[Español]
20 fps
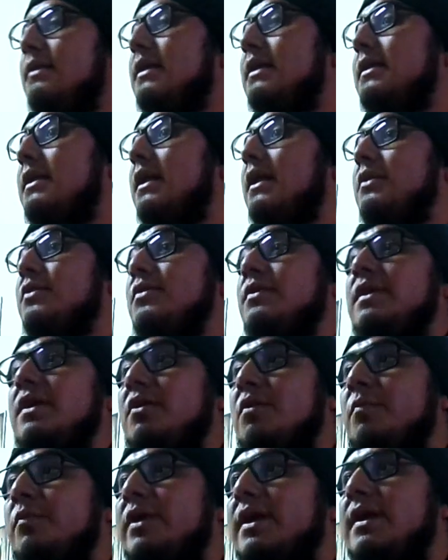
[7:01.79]
de Dirección de
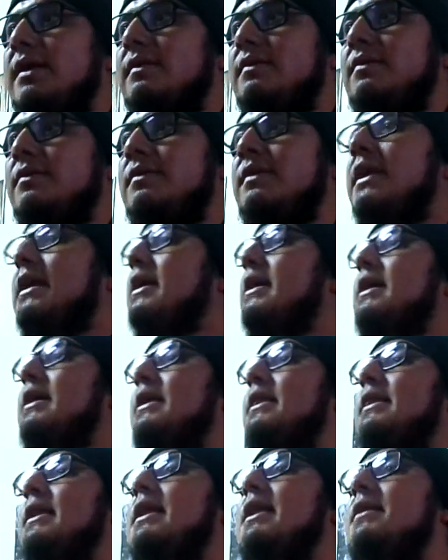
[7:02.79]
Comunicación
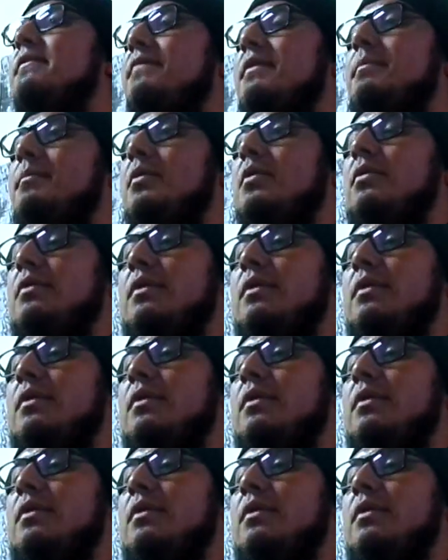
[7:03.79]
de la FEPON,